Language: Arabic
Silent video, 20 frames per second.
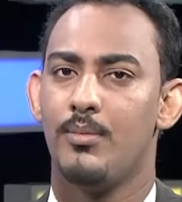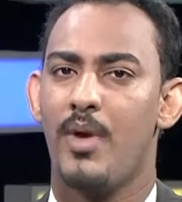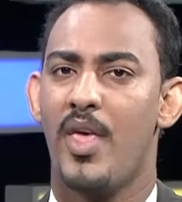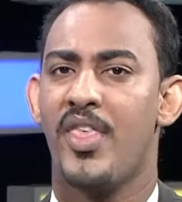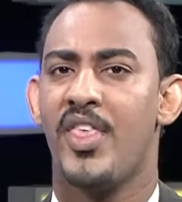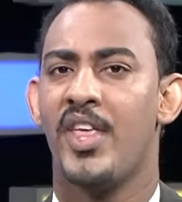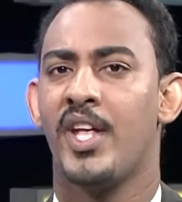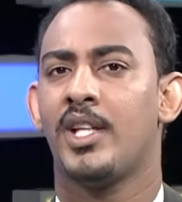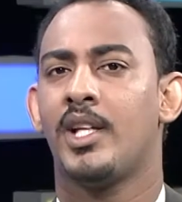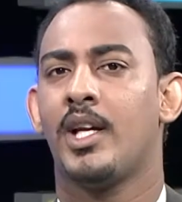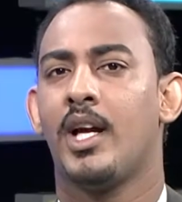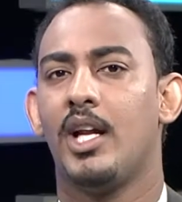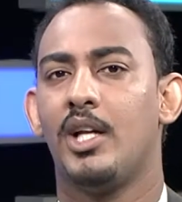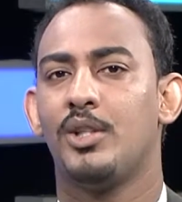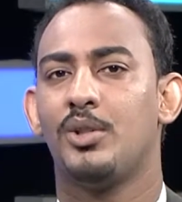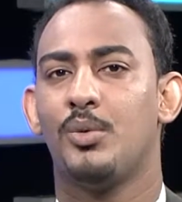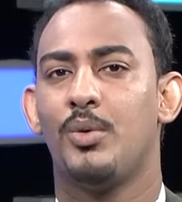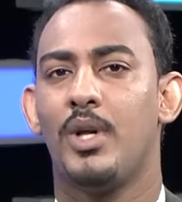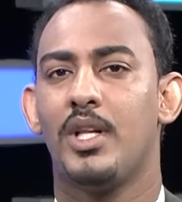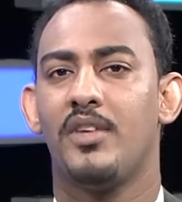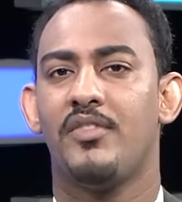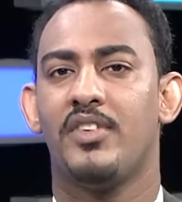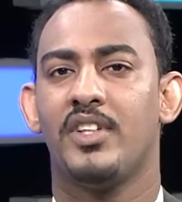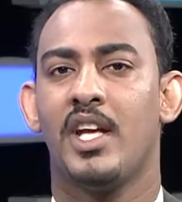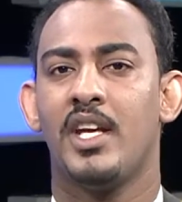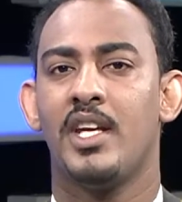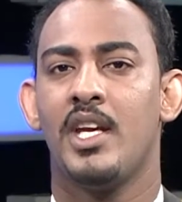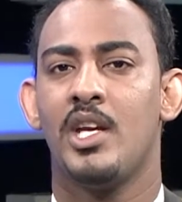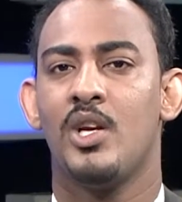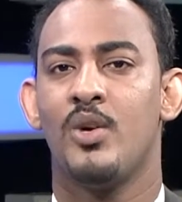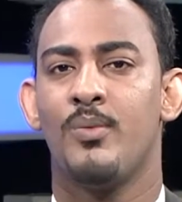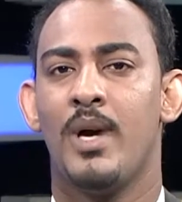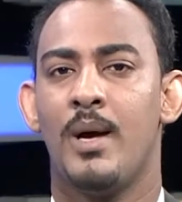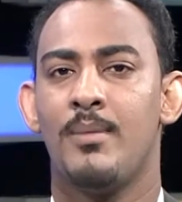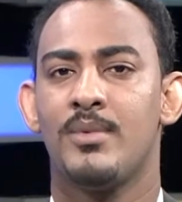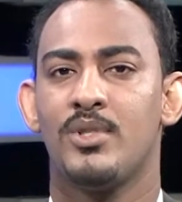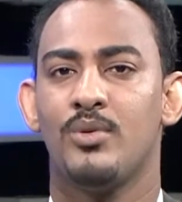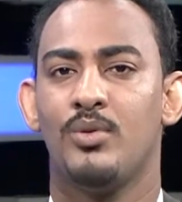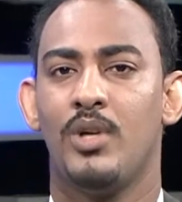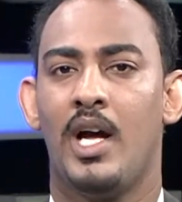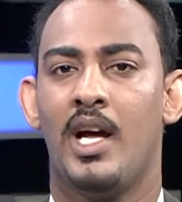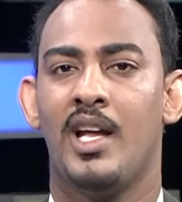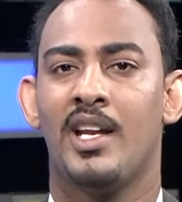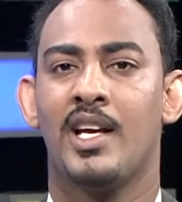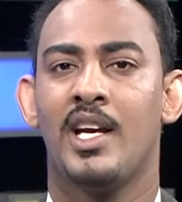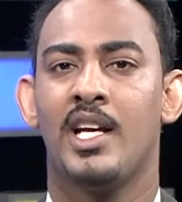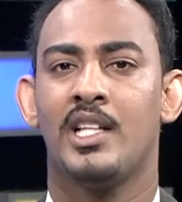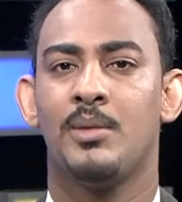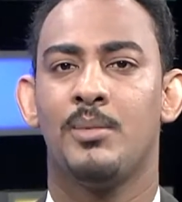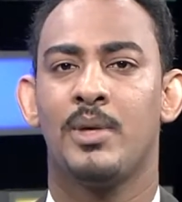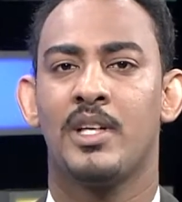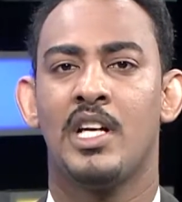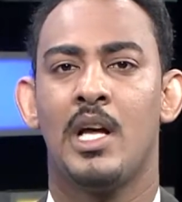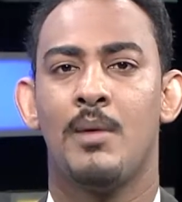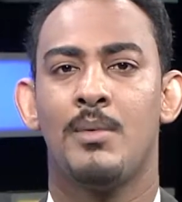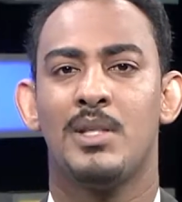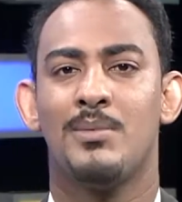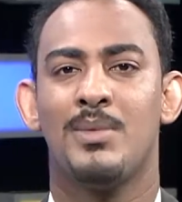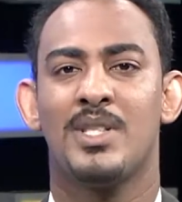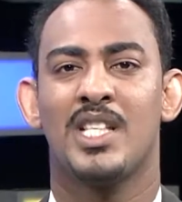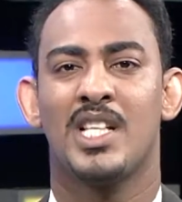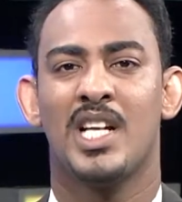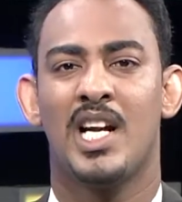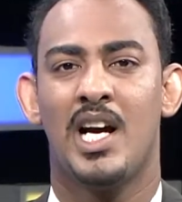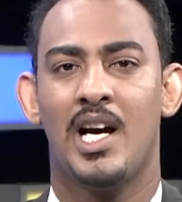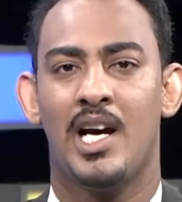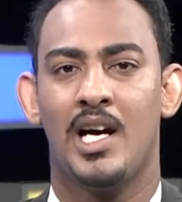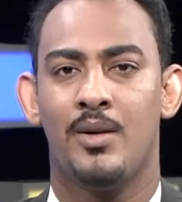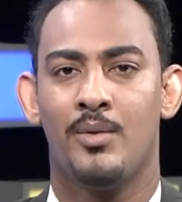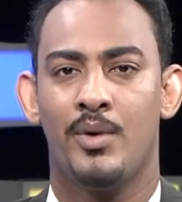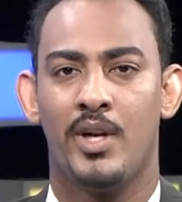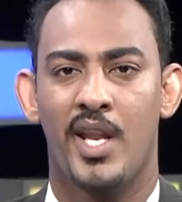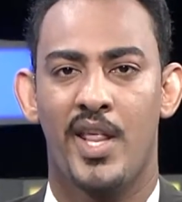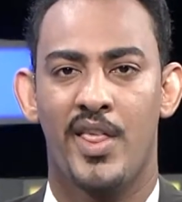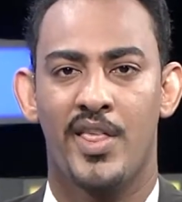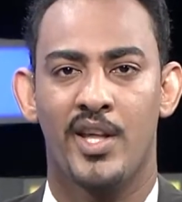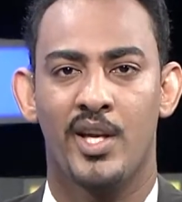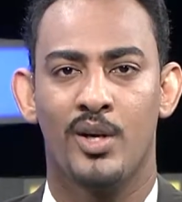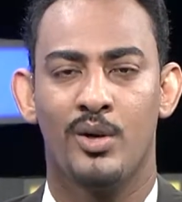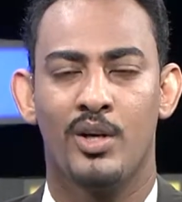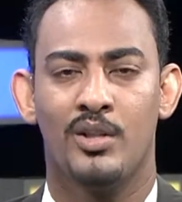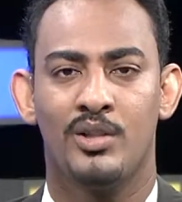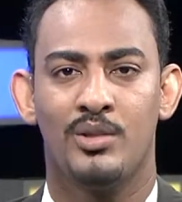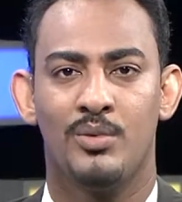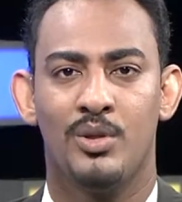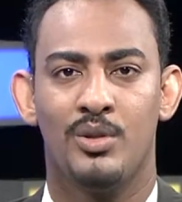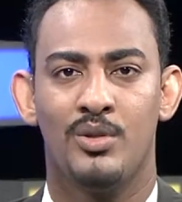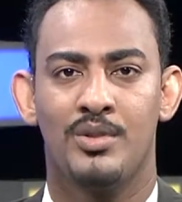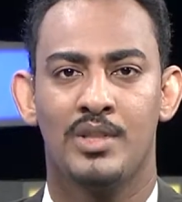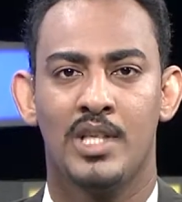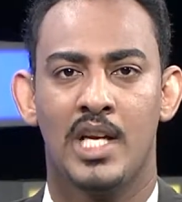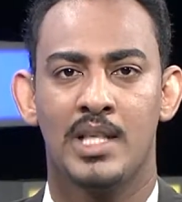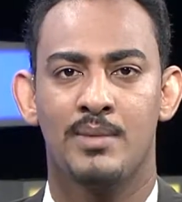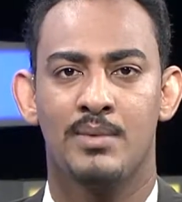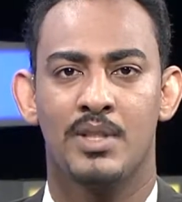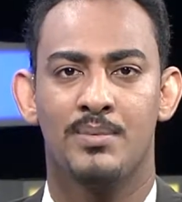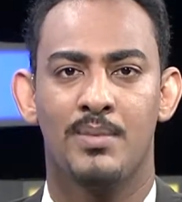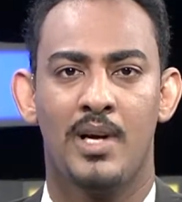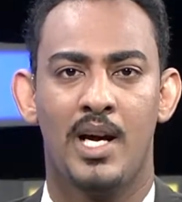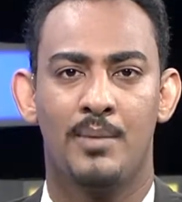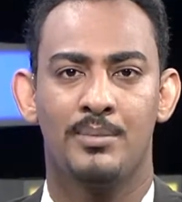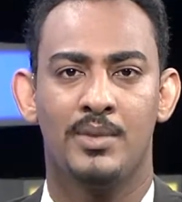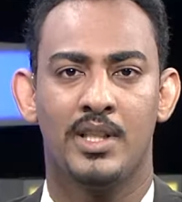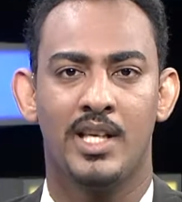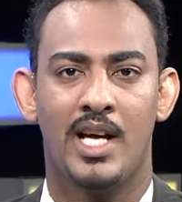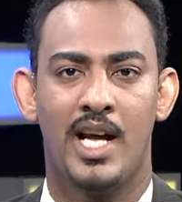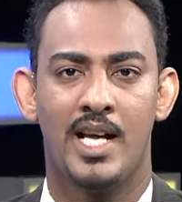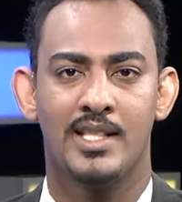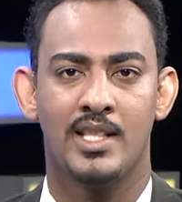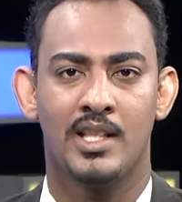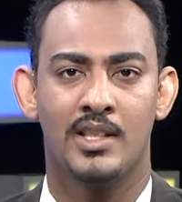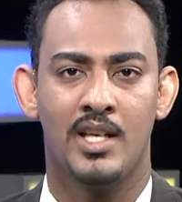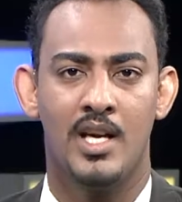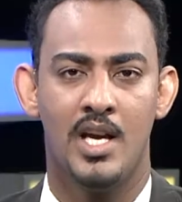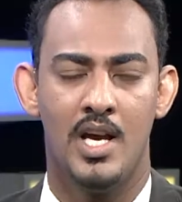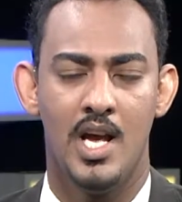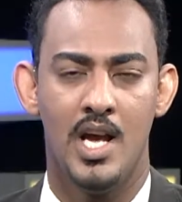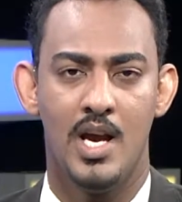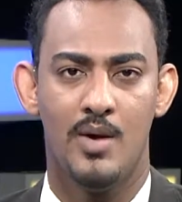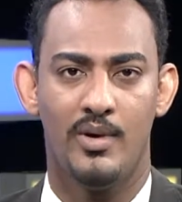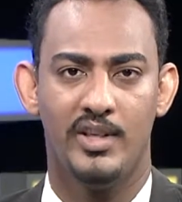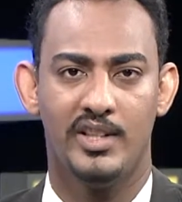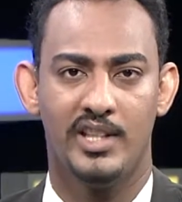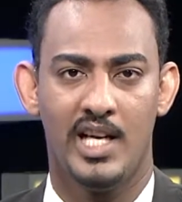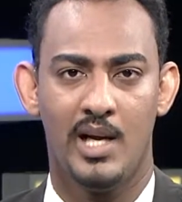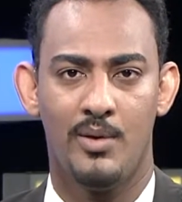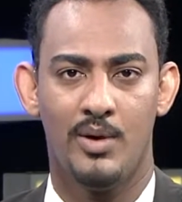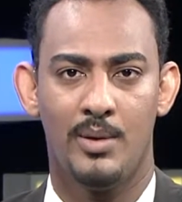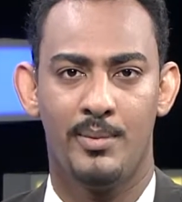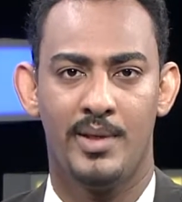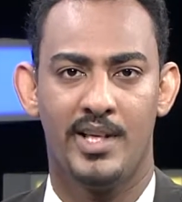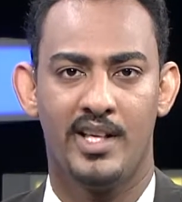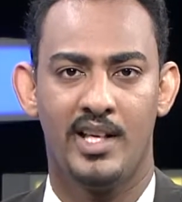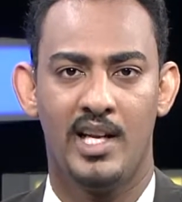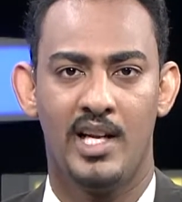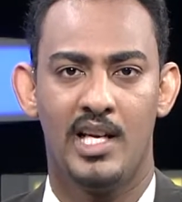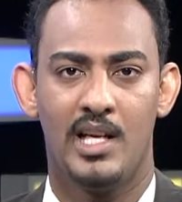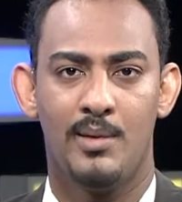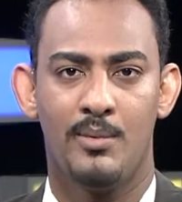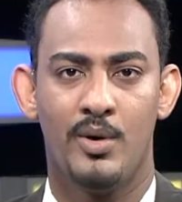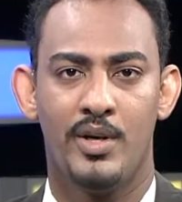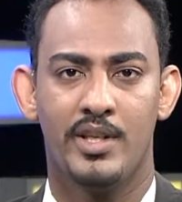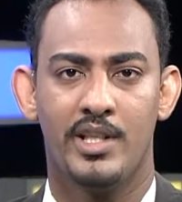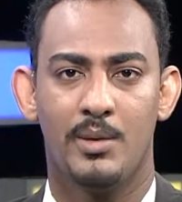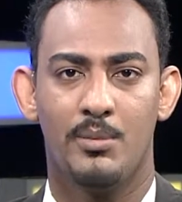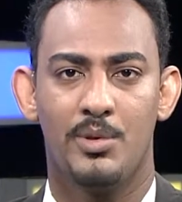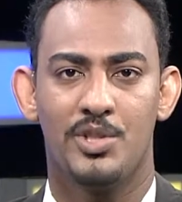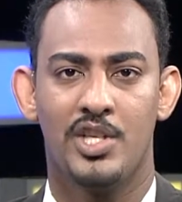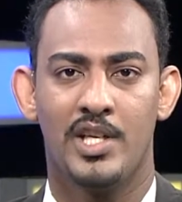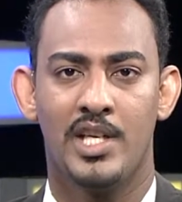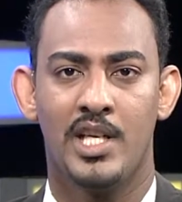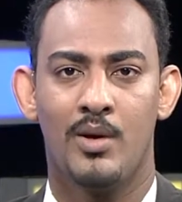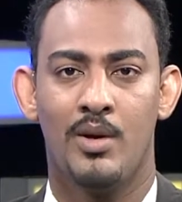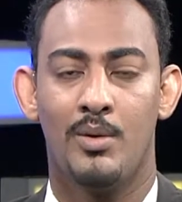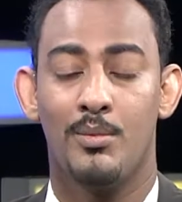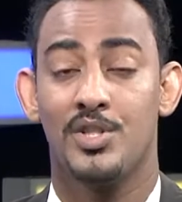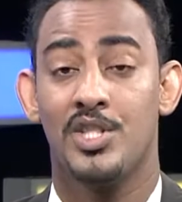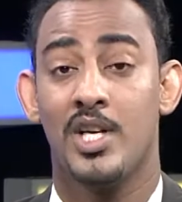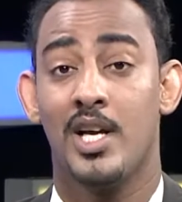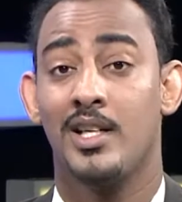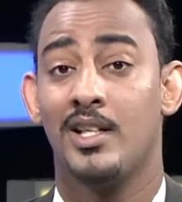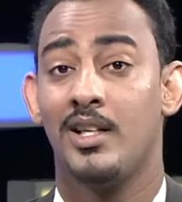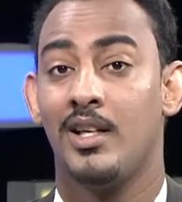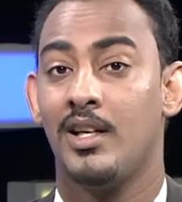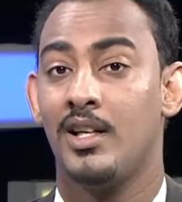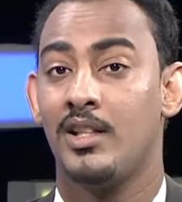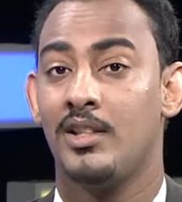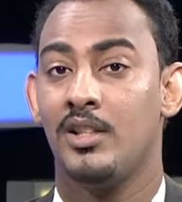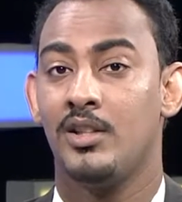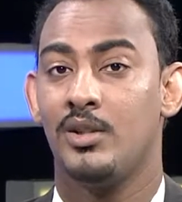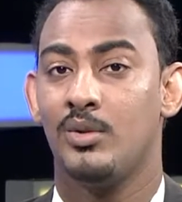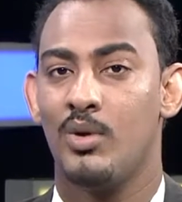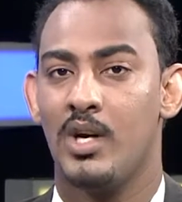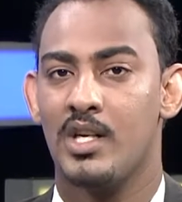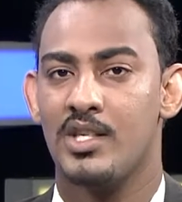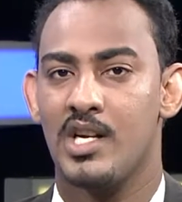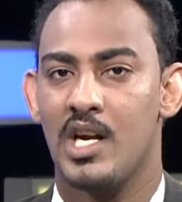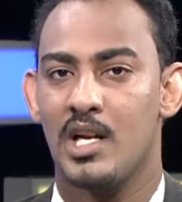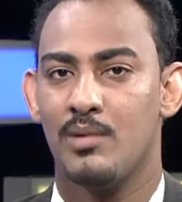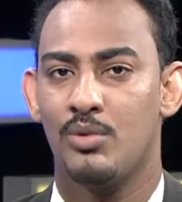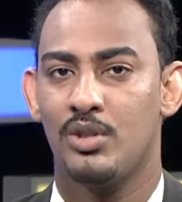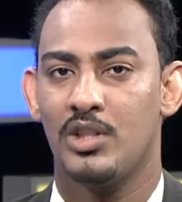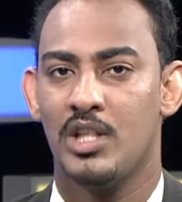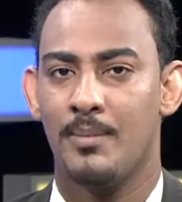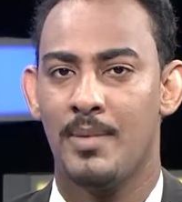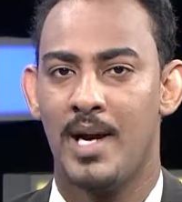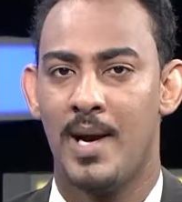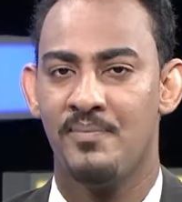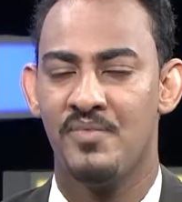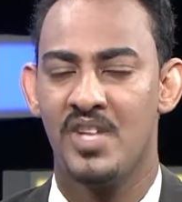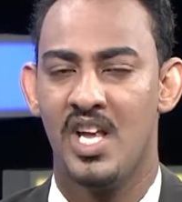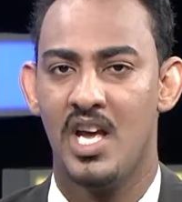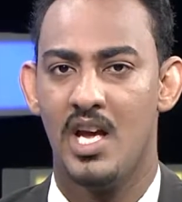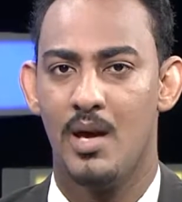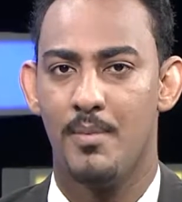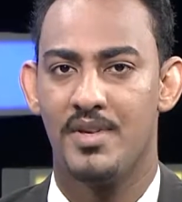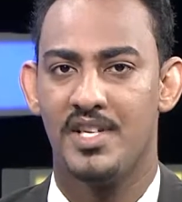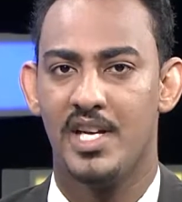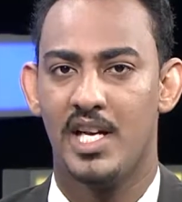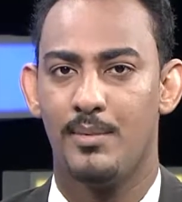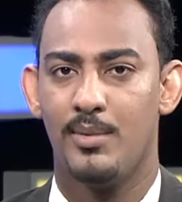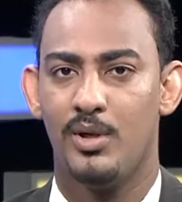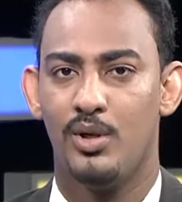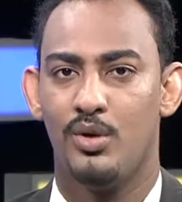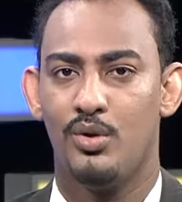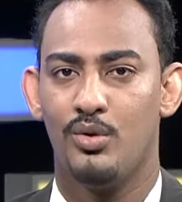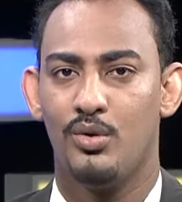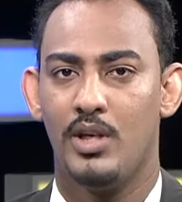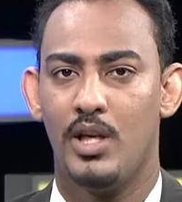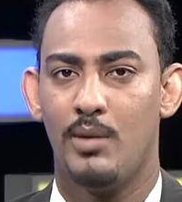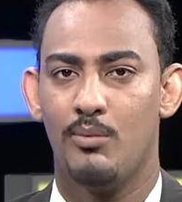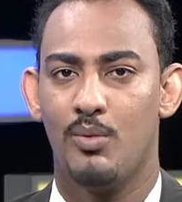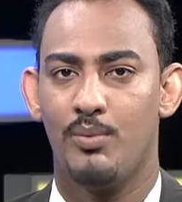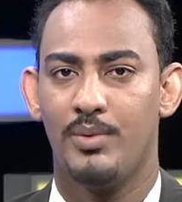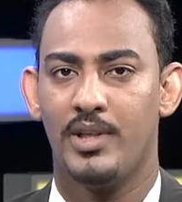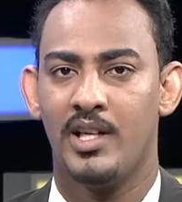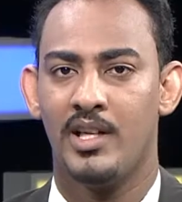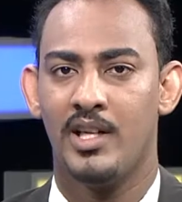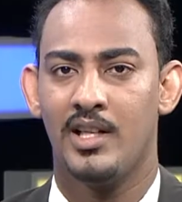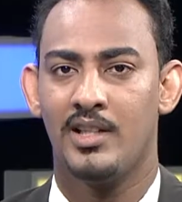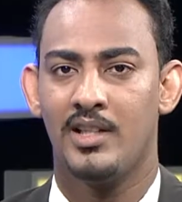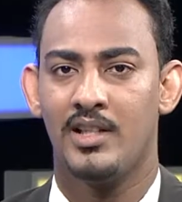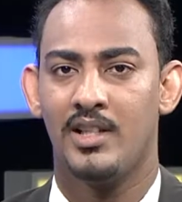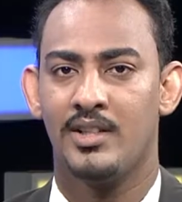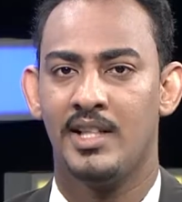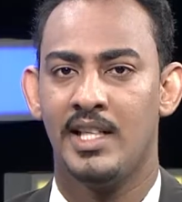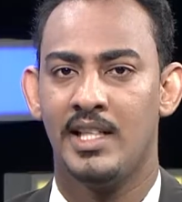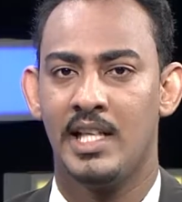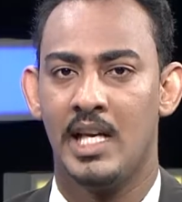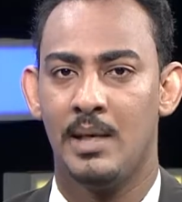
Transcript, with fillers: بثت قناة الرواد الفضائية يوم أمس أولى حلقات برنامج بصراحة والذي يقدمه الأستاذ مصباح عبد الله حسن وتناول من خلاله الموارد البشرية والمشاكل التي تواجه المجتمع بجانب الحلول الممكنة لتلك